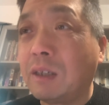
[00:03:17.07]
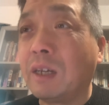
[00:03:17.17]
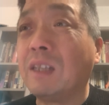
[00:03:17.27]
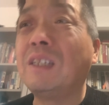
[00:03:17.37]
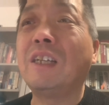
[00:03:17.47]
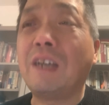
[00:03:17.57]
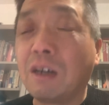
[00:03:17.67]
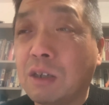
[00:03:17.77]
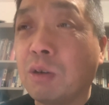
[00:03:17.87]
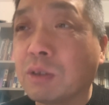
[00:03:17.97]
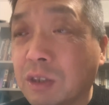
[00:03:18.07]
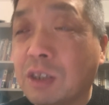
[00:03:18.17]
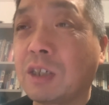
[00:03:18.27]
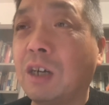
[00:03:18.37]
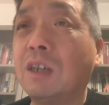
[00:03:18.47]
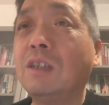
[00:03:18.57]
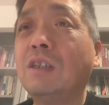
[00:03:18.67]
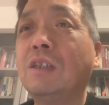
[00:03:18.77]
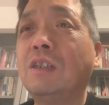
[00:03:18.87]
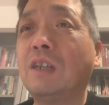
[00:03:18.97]
人家两口子的事儿。
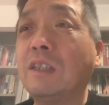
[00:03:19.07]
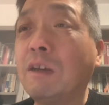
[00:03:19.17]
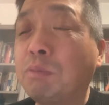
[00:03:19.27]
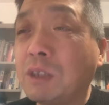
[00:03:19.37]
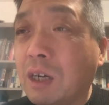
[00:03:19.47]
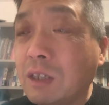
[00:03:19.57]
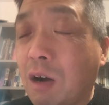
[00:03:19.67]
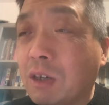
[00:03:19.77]
人家不想要，